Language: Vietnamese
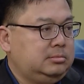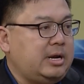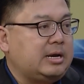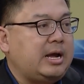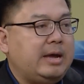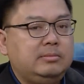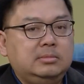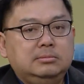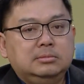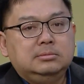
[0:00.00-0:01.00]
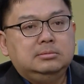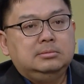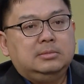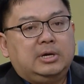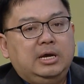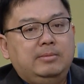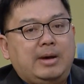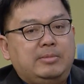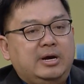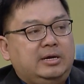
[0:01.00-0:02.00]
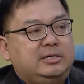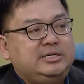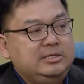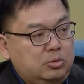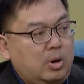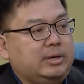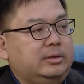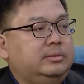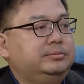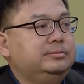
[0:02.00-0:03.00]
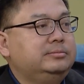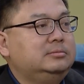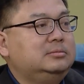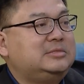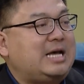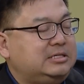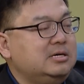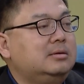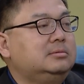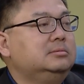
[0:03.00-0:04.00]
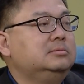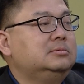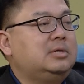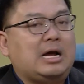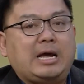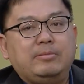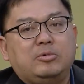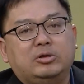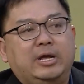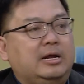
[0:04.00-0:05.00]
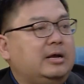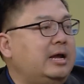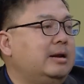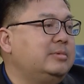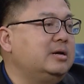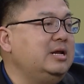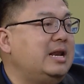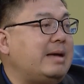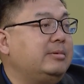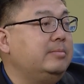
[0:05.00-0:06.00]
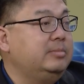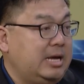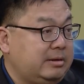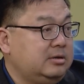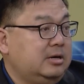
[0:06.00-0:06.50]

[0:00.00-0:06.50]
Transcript: để các em khi mà 19 tuổi ra trường là các em có thể ngay lập tức đi làm kiếm tiền